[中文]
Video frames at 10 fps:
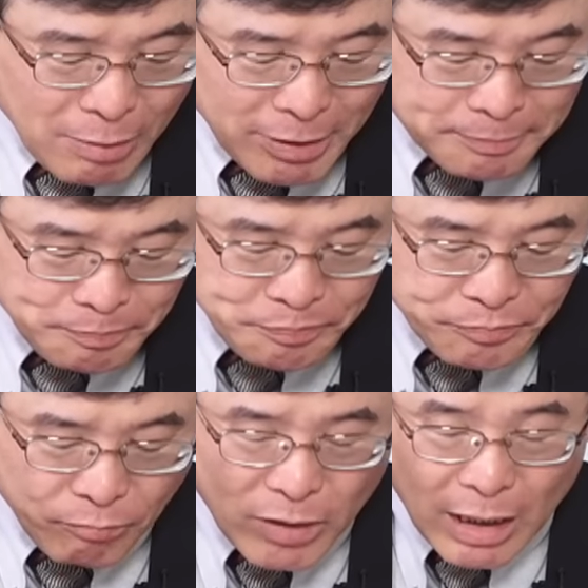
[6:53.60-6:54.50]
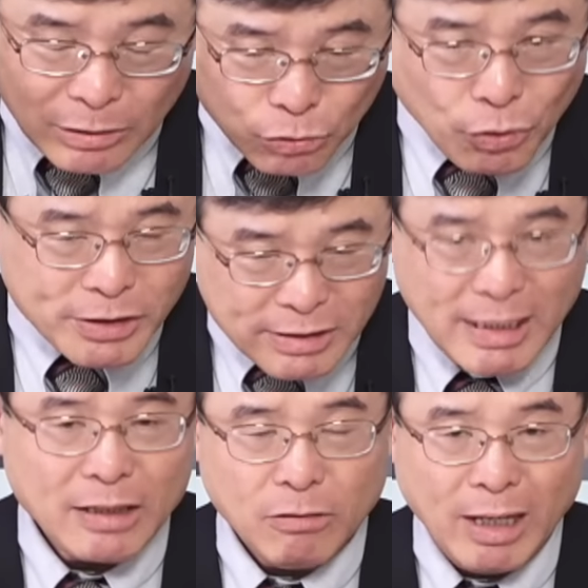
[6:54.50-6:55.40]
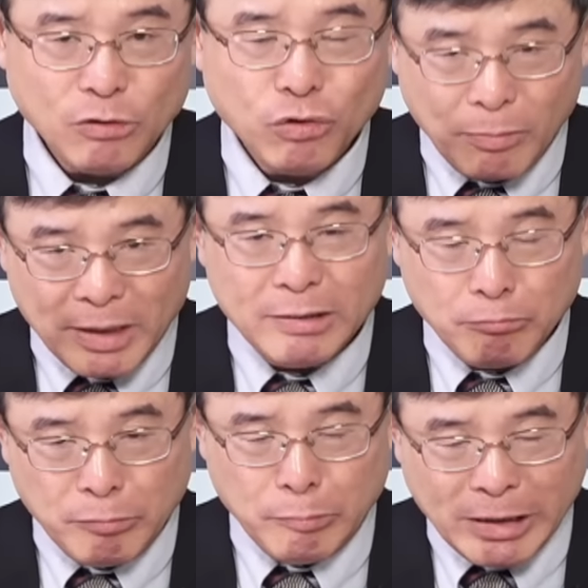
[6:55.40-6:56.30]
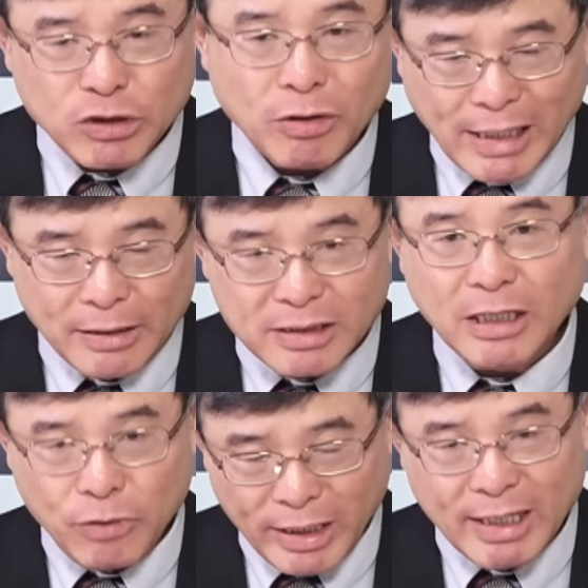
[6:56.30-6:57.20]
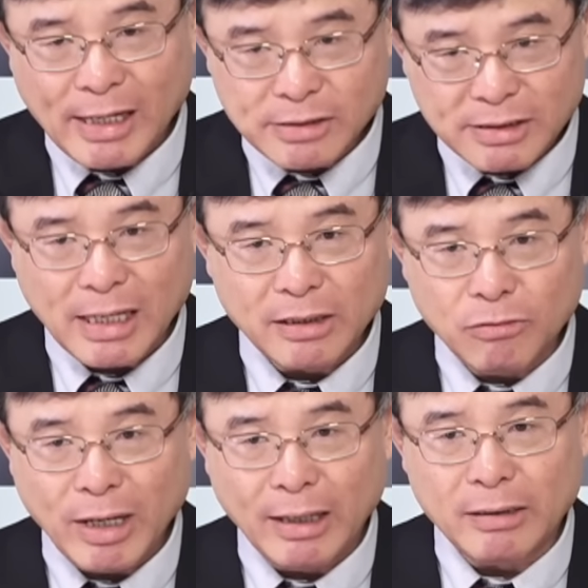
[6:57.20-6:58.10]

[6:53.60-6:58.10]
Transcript: 那么如果是这样的话，如果民民众党的策略应该是这样的话，